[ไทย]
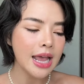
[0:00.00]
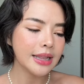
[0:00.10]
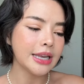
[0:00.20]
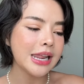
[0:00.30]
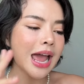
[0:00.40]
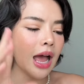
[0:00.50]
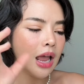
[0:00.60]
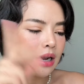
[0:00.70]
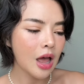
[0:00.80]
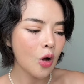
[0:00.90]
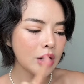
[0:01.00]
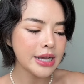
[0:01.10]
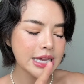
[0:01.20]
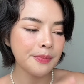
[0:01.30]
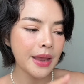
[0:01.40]
แต่ทีเนี้ยเราเคย
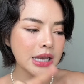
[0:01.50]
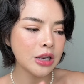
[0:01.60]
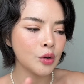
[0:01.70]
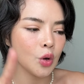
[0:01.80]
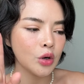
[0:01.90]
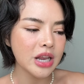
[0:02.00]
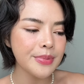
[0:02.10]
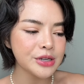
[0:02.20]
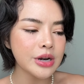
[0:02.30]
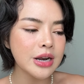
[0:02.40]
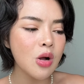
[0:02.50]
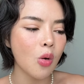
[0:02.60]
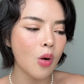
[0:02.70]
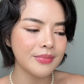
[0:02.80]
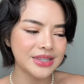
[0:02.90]
กินเพกนีโนโลนที่ไปช่วยในเรื่องข
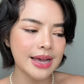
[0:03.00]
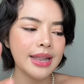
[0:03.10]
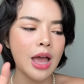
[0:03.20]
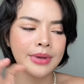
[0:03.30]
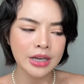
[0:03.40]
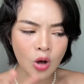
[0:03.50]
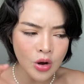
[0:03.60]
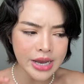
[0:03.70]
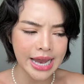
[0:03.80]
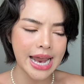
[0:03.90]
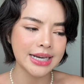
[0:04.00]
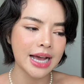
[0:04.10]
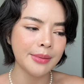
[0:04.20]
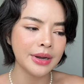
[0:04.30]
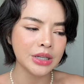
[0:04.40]
องความจำแล้ว มันก็โอเค
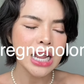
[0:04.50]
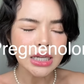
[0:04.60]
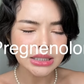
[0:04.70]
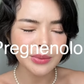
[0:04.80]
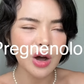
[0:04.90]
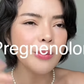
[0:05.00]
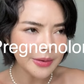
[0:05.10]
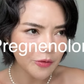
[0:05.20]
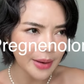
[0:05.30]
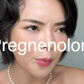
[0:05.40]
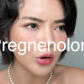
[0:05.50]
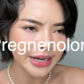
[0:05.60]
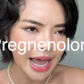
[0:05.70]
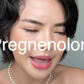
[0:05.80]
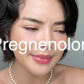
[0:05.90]
นะมันแต่ว่ามันวัดผล
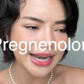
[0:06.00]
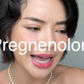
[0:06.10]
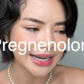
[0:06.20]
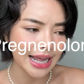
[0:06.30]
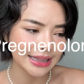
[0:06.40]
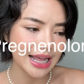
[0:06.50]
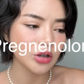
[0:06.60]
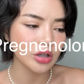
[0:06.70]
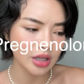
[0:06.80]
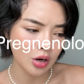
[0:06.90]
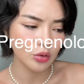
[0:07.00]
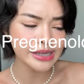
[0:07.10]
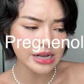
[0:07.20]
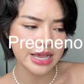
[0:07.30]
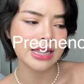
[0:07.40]
ได้ไม่ได้ขนาดนั้นเนาะแต่เรารู้
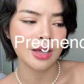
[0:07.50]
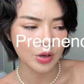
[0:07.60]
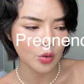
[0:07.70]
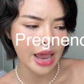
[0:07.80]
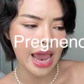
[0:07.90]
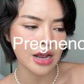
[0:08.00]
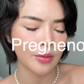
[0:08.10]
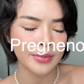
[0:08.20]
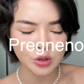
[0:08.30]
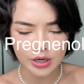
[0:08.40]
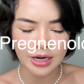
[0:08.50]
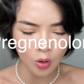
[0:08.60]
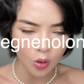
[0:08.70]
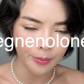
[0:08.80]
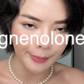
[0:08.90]
สึกกินแล้วมันโอเคเนาะมันช่วยในเรื่อ
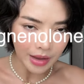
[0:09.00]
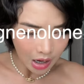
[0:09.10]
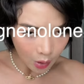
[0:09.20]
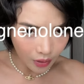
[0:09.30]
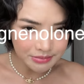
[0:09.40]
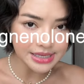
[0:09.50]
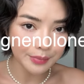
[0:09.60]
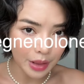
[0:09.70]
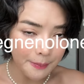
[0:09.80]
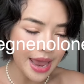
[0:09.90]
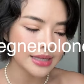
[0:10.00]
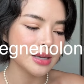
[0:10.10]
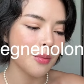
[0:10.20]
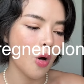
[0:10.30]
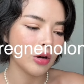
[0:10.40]
งของแบบความจำและเบนส
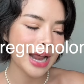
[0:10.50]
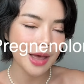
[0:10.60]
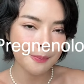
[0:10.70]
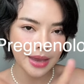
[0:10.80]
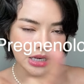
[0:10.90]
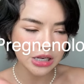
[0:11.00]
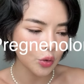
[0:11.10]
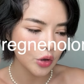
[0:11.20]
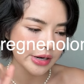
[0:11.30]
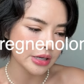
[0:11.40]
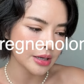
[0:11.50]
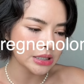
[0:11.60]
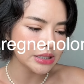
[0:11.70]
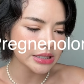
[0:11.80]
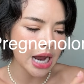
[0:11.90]
มองนะคะเพกนีโนโลนเนี่ยจะ
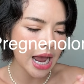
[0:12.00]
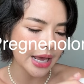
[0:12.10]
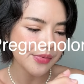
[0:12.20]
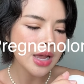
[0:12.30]
ขึ้นชื่อให้